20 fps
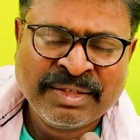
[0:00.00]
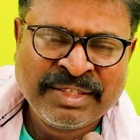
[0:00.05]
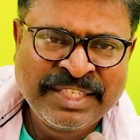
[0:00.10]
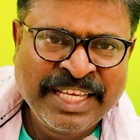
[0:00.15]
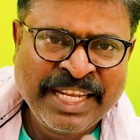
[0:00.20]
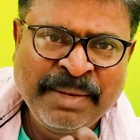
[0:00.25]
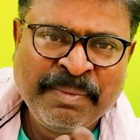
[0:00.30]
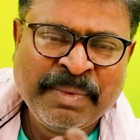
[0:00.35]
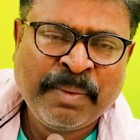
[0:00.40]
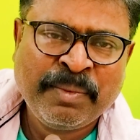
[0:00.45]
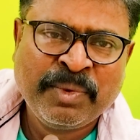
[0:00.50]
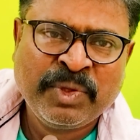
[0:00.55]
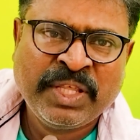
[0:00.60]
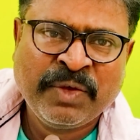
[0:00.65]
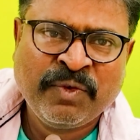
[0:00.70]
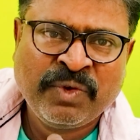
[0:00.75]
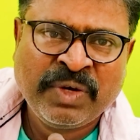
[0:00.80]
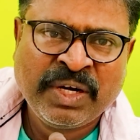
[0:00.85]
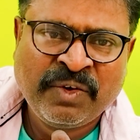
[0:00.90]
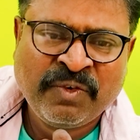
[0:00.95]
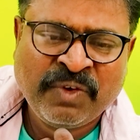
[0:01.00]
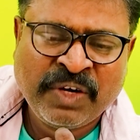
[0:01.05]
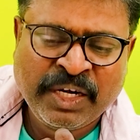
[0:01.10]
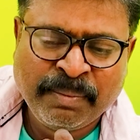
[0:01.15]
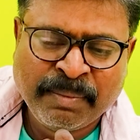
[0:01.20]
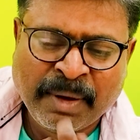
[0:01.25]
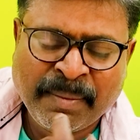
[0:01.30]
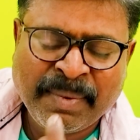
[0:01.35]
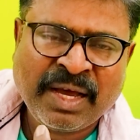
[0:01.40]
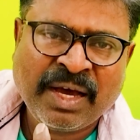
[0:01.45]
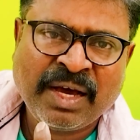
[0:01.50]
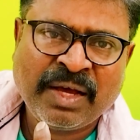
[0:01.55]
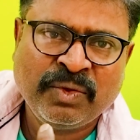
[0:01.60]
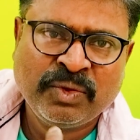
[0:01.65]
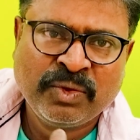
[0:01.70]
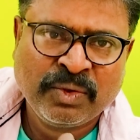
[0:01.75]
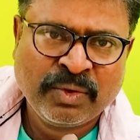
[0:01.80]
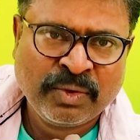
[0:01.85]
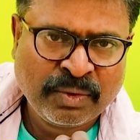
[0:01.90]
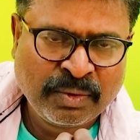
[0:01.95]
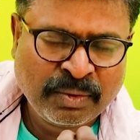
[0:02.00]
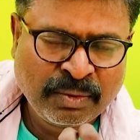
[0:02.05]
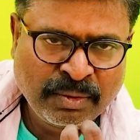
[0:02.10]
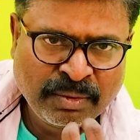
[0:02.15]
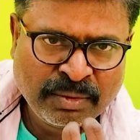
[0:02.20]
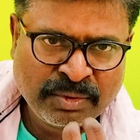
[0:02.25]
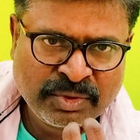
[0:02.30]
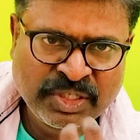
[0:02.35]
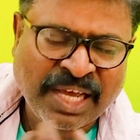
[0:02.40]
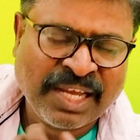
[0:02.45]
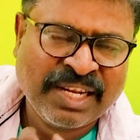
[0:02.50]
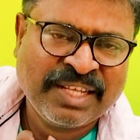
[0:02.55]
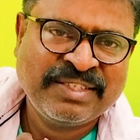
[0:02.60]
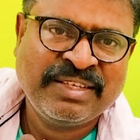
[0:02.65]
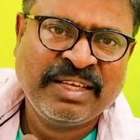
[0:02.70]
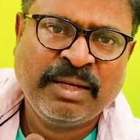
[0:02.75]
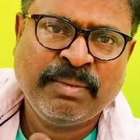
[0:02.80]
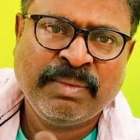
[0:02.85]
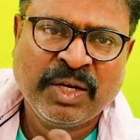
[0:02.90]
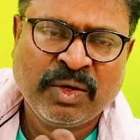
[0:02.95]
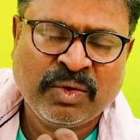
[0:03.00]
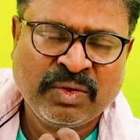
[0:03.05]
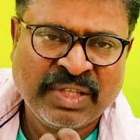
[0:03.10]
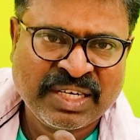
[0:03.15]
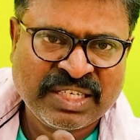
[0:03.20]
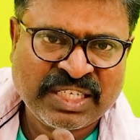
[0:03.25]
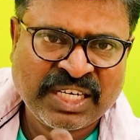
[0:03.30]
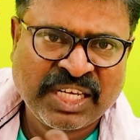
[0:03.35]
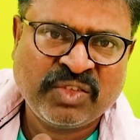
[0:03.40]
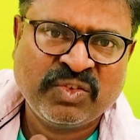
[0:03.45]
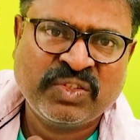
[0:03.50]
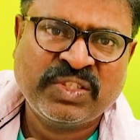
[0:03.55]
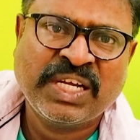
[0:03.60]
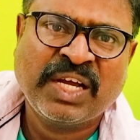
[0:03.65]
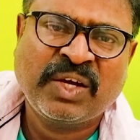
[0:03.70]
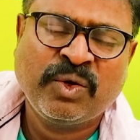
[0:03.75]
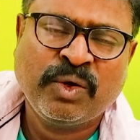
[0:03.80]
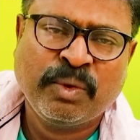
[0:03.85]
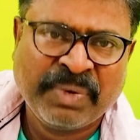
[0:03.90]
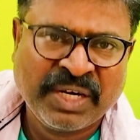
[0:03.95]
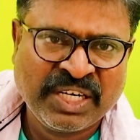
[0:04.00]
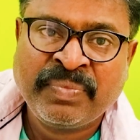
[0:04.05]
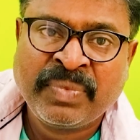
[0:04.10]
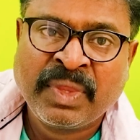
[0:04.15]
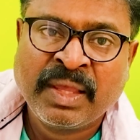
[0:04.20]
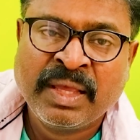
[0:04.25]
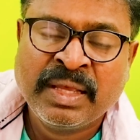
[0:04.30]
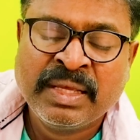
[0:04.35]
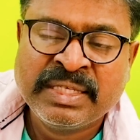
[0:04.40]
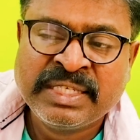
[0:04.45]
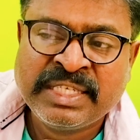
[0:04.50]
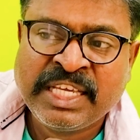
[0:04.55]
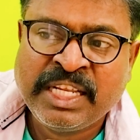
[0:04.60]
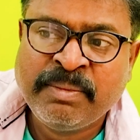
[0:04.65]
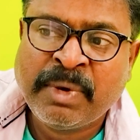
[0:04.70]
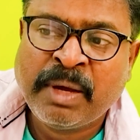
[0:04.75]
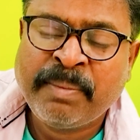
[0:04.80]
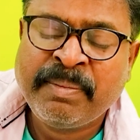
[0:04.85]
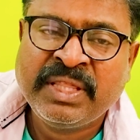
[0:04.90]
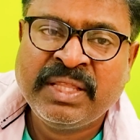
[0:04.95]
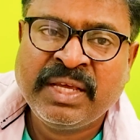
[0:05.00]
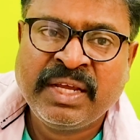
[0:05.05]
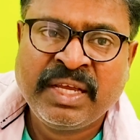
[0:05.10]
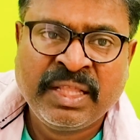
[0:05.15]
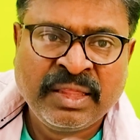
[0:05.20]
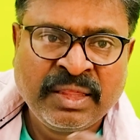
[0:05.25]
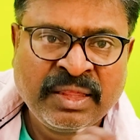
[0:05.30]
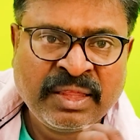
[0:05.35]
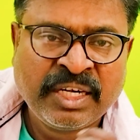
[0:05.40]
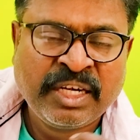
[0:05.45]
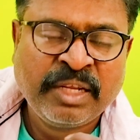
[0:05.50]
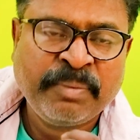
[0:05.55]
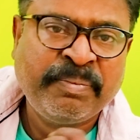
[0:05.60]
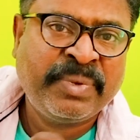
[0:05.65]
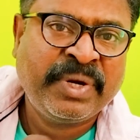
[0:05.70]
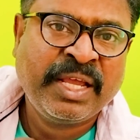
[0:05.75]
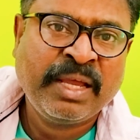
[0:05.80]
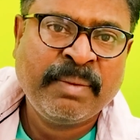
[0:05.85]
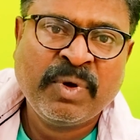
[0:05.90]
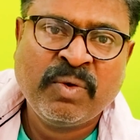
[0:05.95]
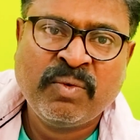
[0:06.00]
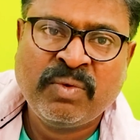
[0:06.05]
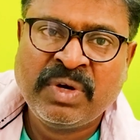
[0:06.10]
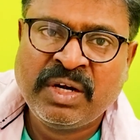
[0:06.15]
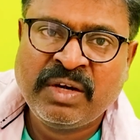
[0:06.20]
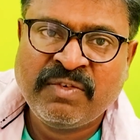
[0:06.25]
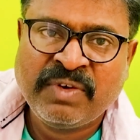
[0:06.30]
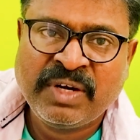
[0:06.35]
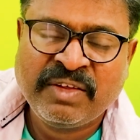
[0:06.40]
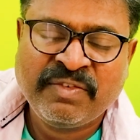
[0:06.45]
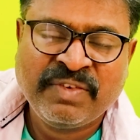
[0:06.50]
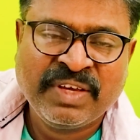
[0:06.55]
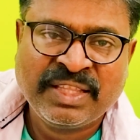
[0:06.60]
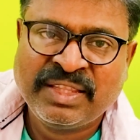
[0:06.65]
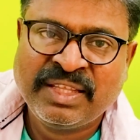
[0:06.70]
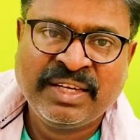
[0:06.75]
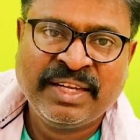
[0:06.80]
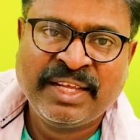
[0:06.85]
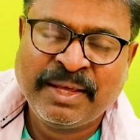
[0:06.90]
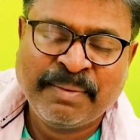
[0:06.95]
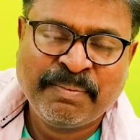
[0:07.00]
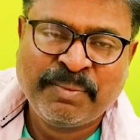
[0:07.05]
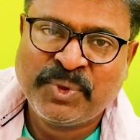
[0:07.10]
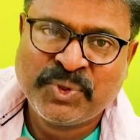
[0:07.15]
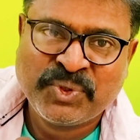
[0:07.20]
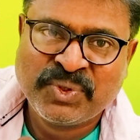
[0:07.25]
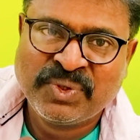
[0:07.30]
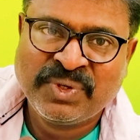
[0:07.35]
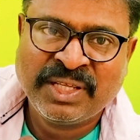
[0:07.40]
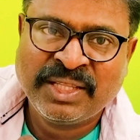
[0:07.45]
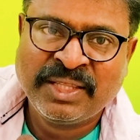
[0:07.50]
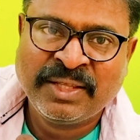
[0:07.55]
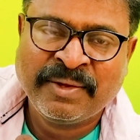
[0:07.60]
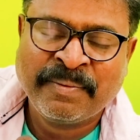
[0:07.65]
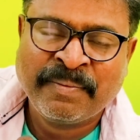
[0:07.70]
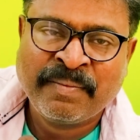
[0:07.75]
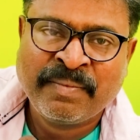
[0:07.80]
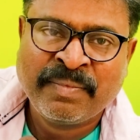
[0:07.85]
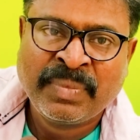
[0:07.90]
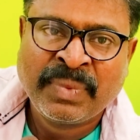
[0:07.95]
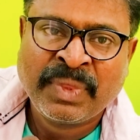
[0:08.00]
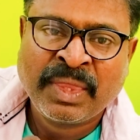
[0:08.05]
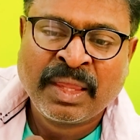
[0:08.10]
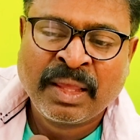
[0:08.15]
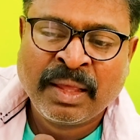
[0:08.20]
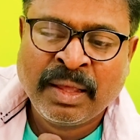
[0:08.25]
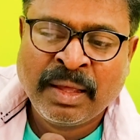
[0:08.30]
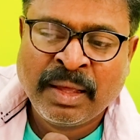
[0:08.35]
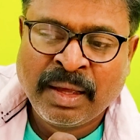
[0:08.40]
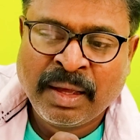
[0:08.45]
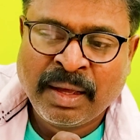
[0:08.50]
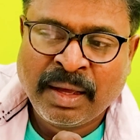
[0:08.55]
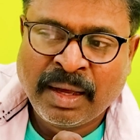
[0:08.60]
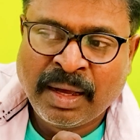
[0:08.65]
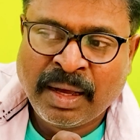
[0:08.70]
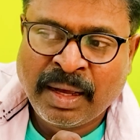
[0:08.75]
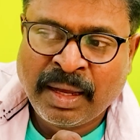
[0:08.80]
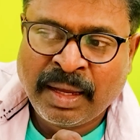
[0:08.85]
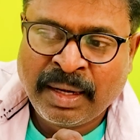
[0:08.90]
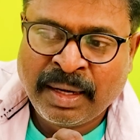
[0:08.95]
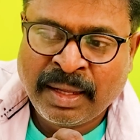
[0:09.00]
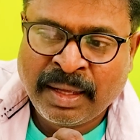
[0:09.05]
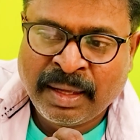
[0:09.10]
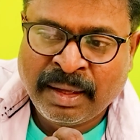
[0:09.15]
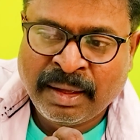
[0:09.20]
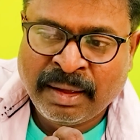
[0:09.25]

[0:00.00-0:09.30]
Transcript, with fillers: సినిమా మీద ఉన్నటువంటి మమకారంతో చాలా సినిమాలకు దర్శకత్వ శాఖలో పని సినిమా మీద ఇంతటి ప్రేమ ఉన్నటువంటి వ్యక్తిని నేను ఎప్పుడు చూడలేదు ఆయన